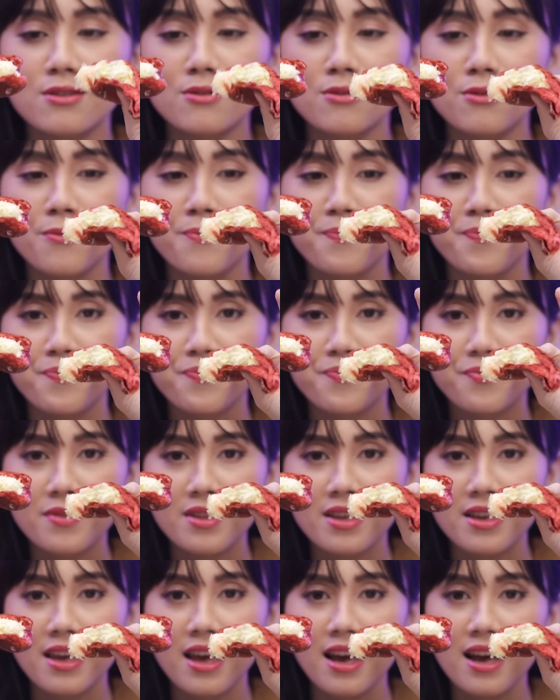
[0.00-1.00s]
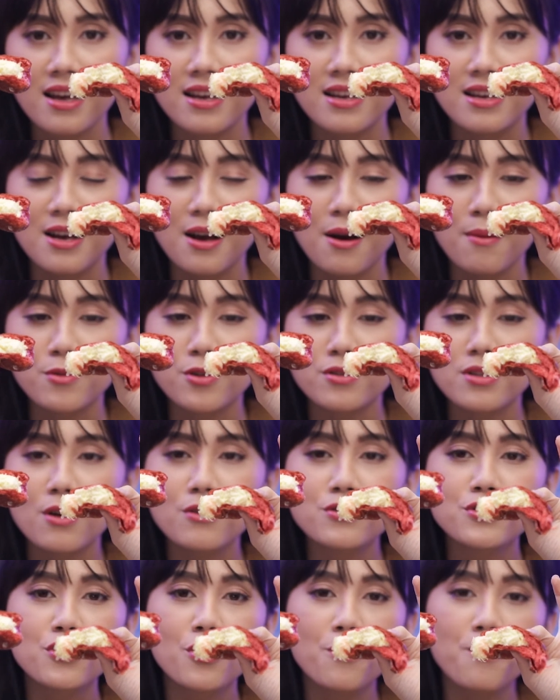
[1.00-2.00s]
Tuh, ya. Menurut
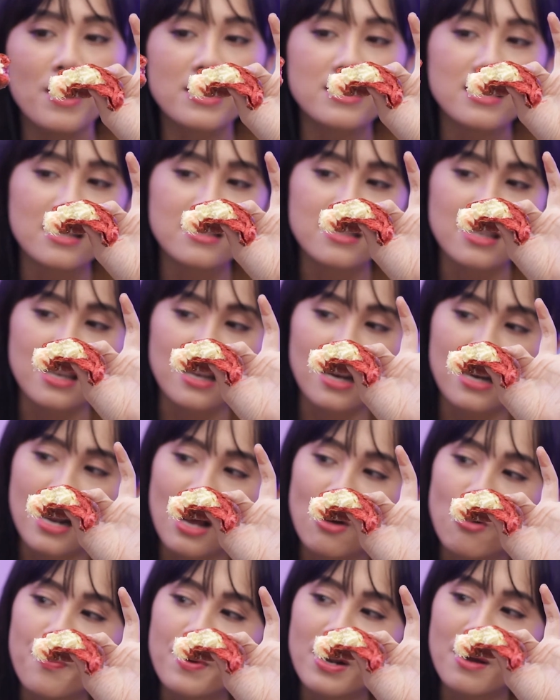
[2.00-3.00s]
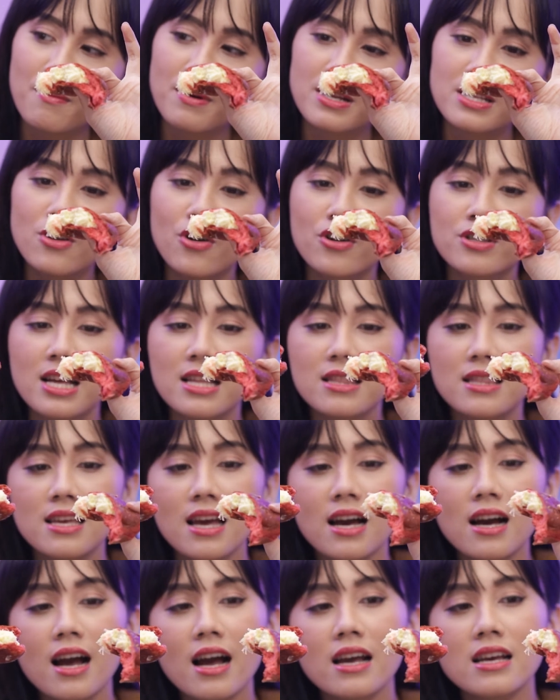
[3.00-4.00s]
aku cukup banyak sih, karena aku pernah beli donat
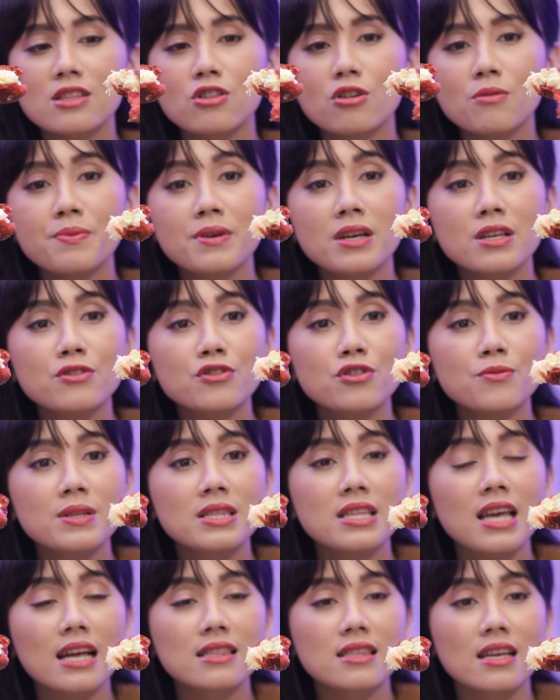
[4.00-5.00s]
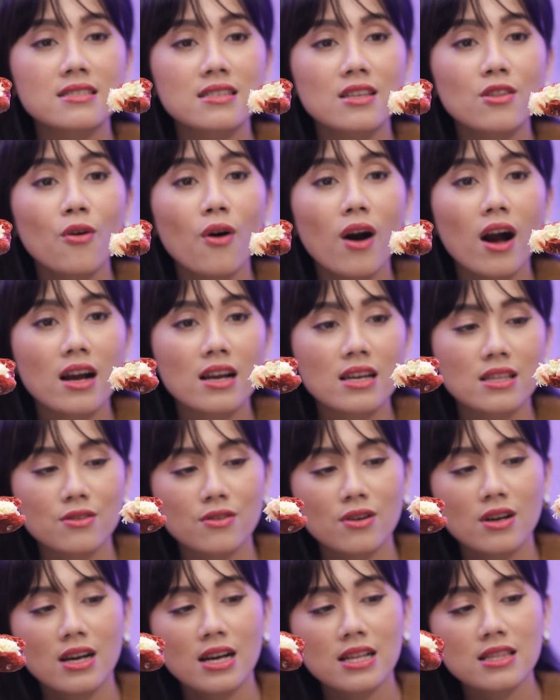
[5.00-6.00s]
yang kayak toppingnya tuh cuma di atasnya doang
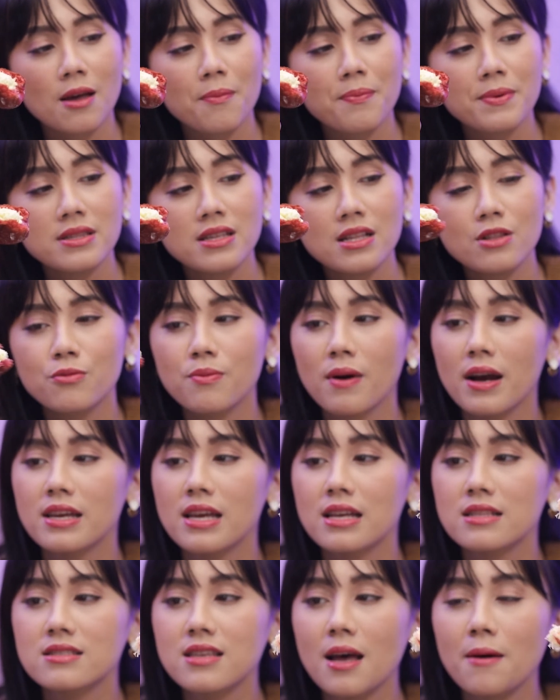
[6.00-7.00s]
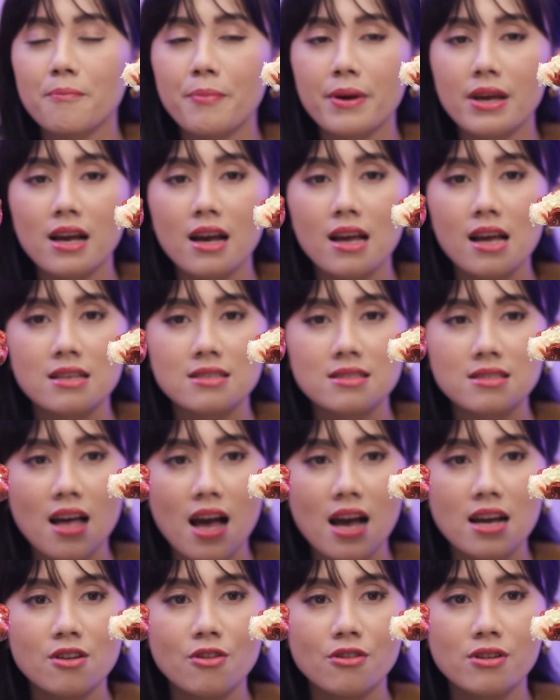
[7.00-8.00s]
gitu. Tapi ini lumayan sampai kayak
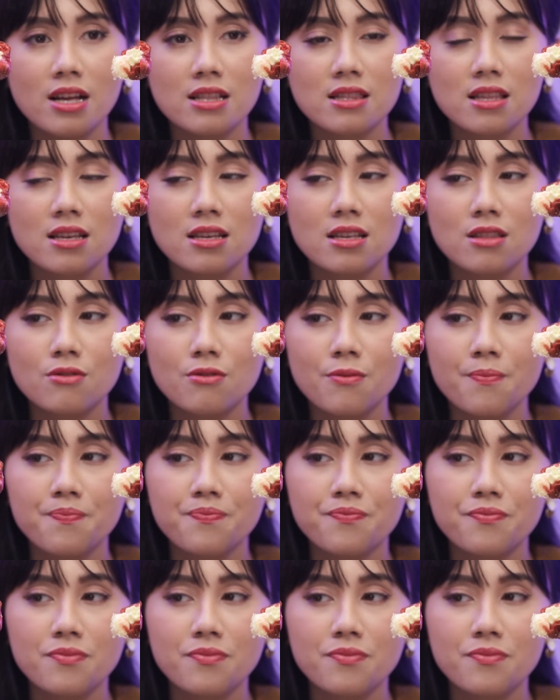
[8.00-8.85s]
setengah donatnya gitu.